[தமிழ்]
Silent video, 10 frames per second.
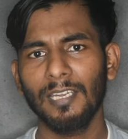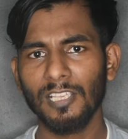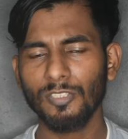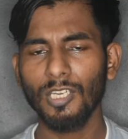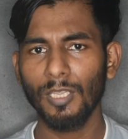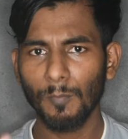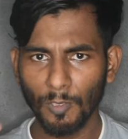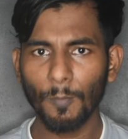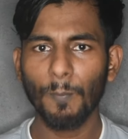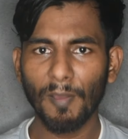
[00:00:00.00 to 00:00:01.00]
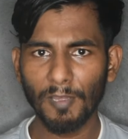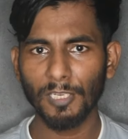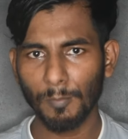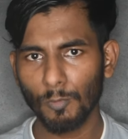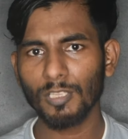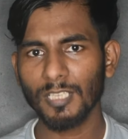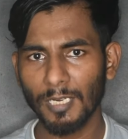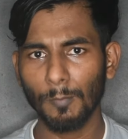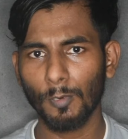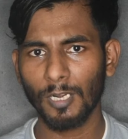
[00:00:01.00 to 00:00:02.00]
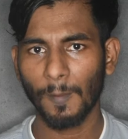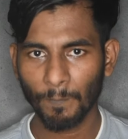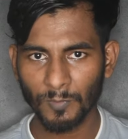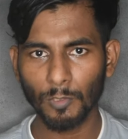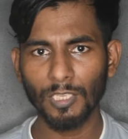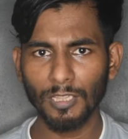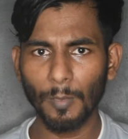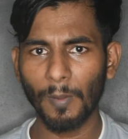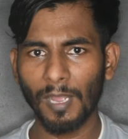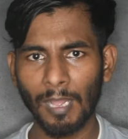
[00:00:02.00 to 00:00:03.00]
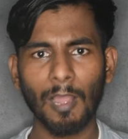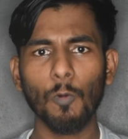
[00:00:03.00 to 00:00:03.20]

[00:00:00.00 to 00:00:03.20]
நெஸ்ட் டீமையும் பவர் டீம் கூட சண்டை போடலாம் ஸோ இந்த பா